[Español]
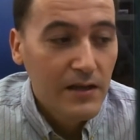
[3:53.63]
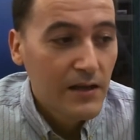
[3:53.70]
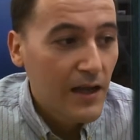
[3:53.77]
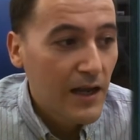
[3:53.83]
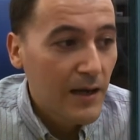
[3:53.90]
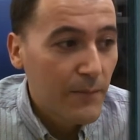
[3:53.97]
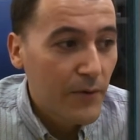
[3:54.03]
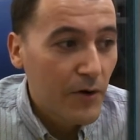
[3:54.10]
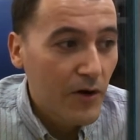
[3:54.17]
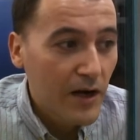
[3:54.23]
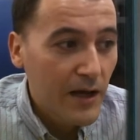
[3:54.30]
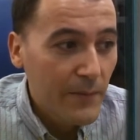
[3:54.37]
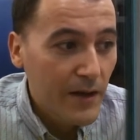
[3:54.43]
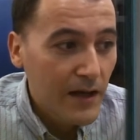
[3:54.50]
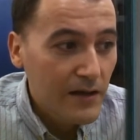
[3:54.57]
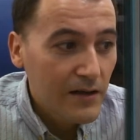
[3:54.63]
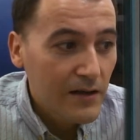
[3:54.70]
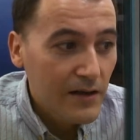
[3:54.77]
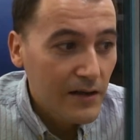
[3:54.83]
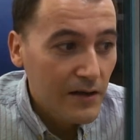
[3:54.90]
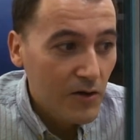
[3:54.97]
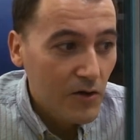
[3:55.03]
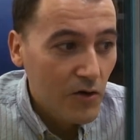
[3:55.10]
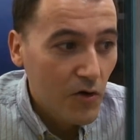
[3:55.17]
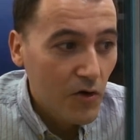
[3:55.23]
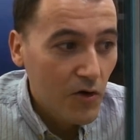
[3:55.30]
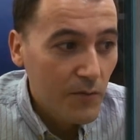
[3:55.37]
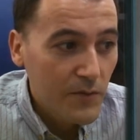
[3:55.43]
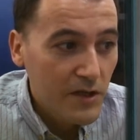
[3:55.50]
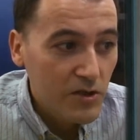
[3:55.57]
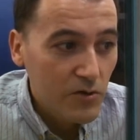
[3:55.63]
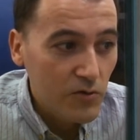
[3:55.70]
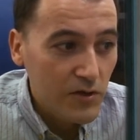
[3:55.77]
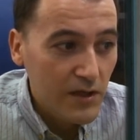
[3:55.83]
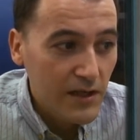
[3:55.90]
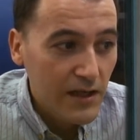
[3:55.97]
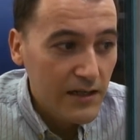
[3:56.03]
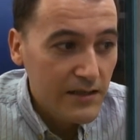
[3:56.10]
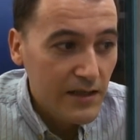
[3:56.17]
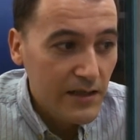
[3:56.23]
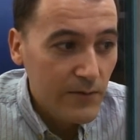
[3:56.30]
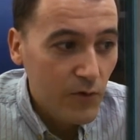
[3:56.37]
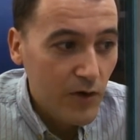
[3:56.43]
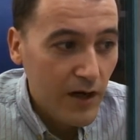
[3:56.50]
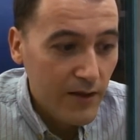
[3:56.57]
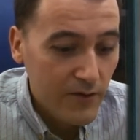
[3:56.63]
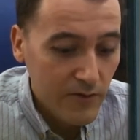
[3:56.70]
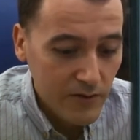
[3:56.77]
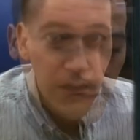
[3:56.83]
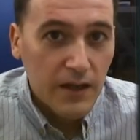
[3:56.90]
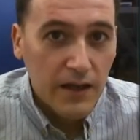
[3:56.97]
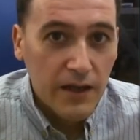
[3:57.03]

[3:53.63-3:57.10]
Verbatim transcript: el programa con mis rutinas de dibujado,